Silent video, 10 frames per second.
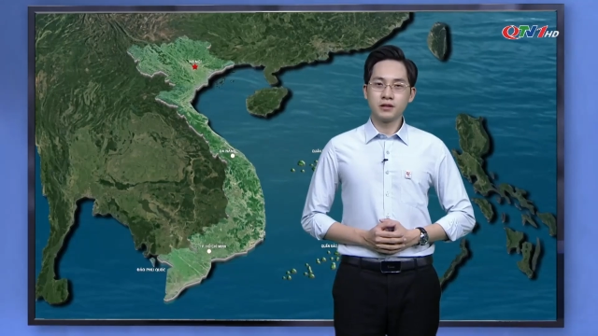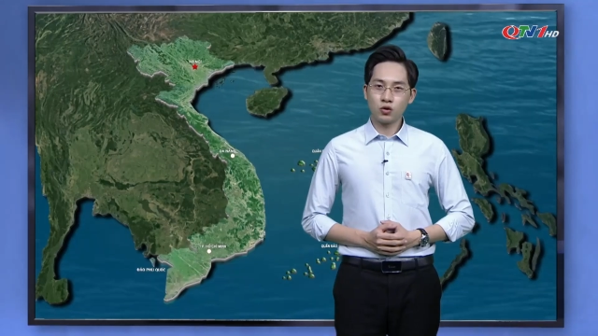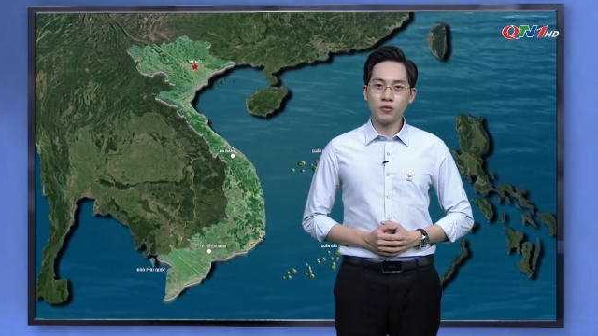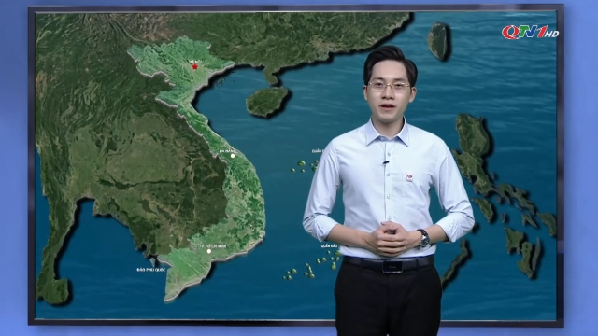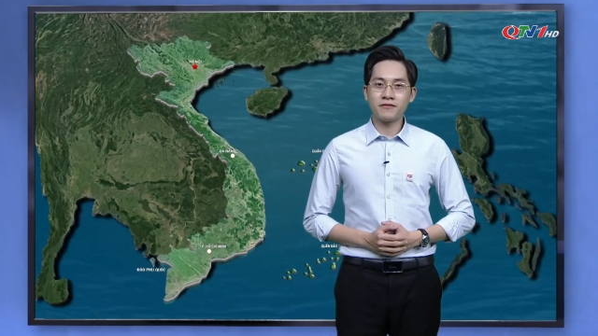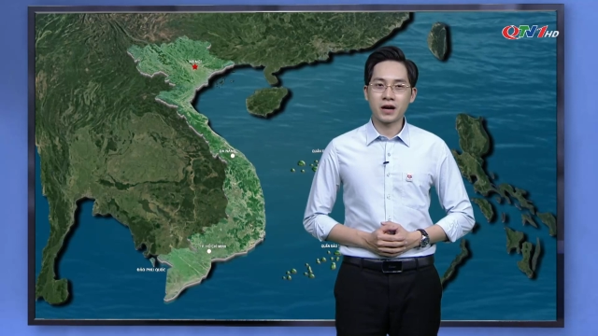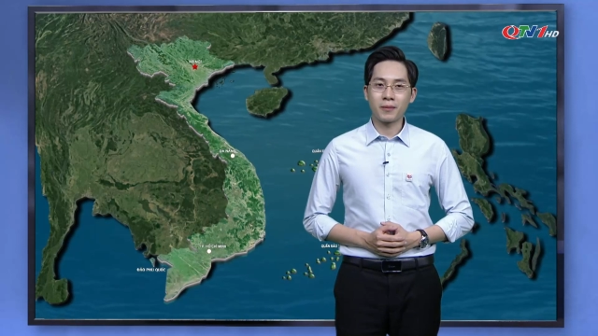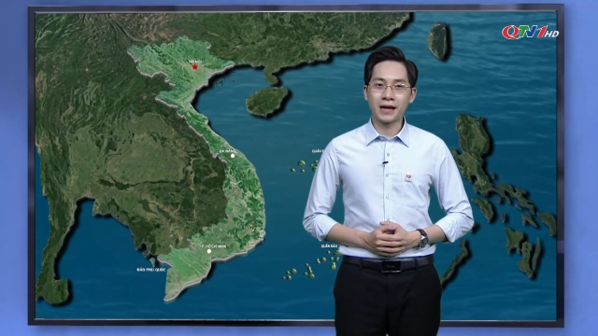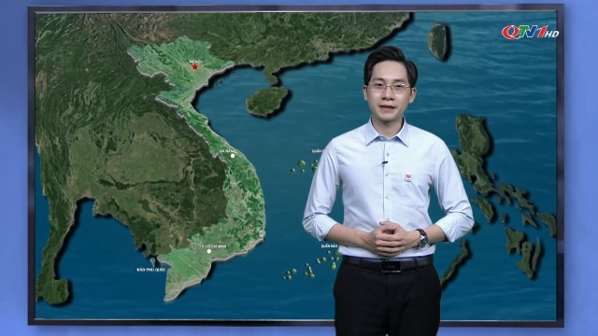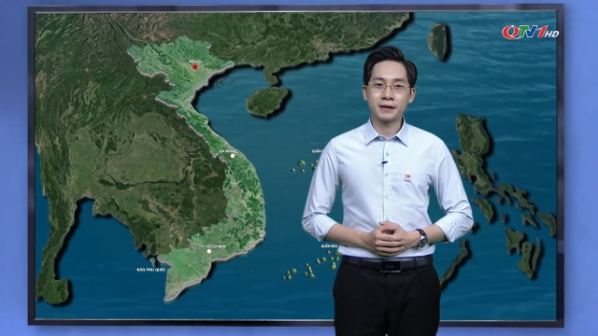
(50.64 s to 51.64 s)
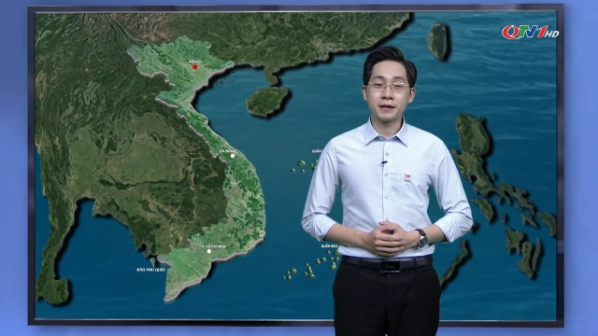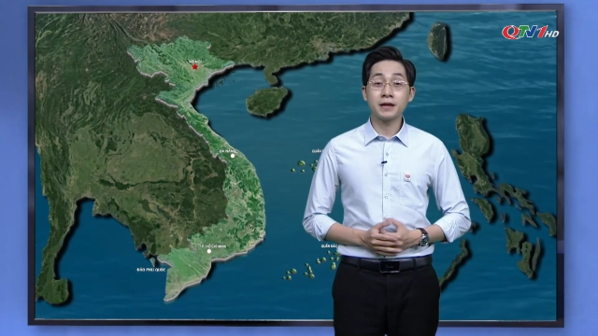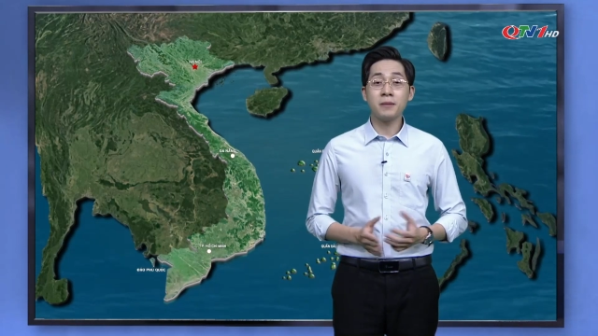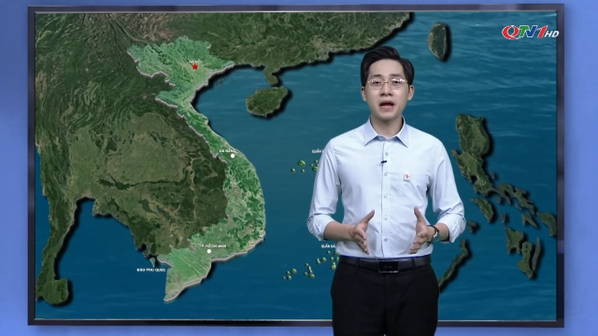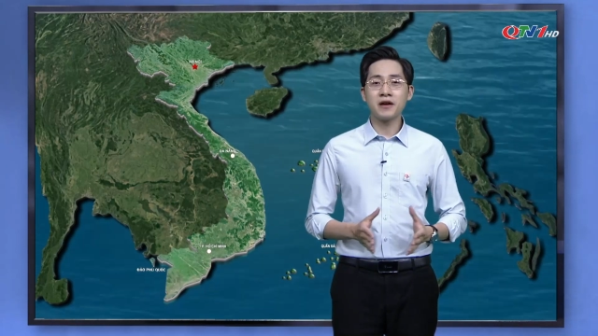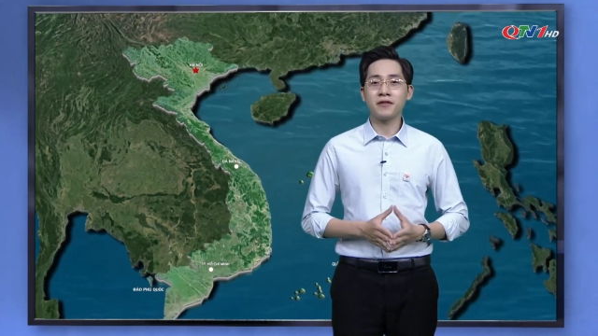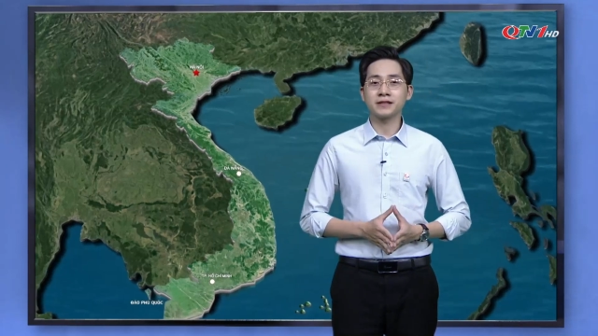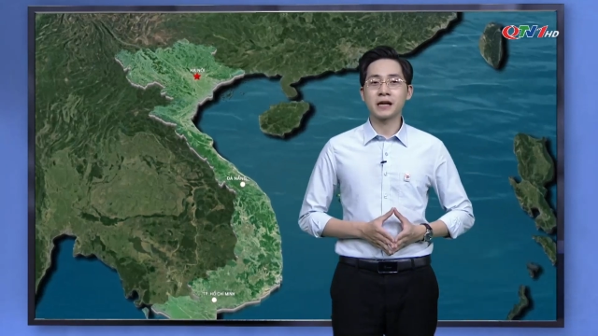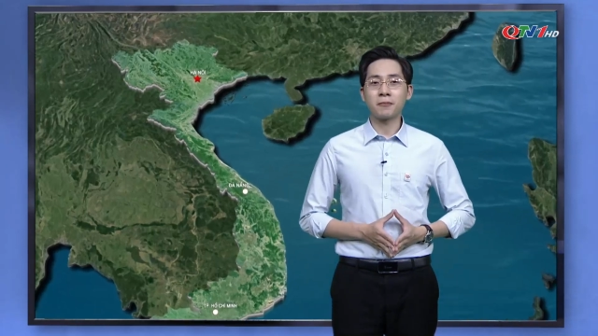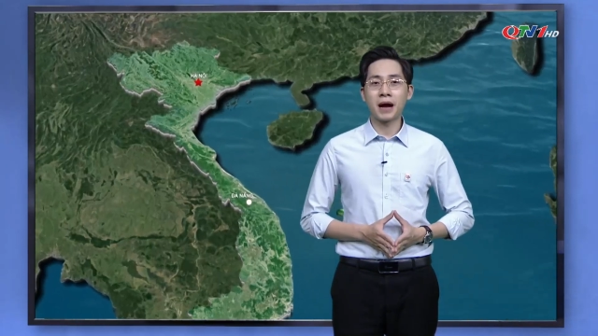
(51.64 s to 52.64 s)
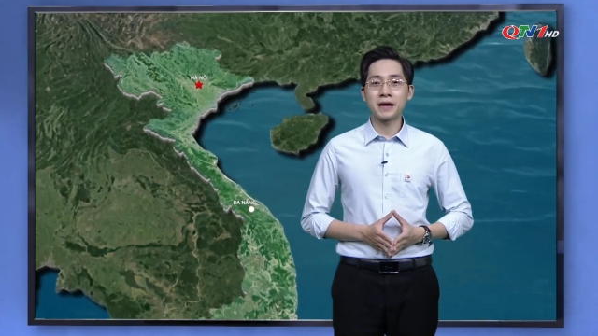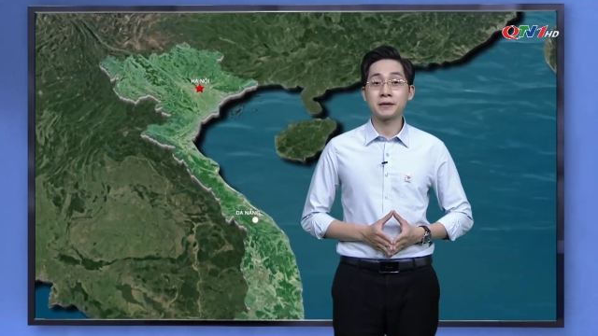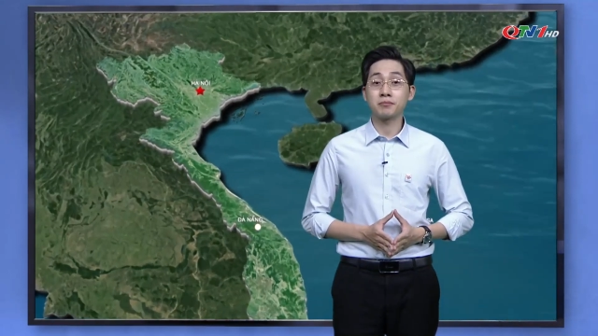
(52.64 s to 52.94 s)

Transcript: Thưa quý vị và các bạn, đêm nay và sáng mai,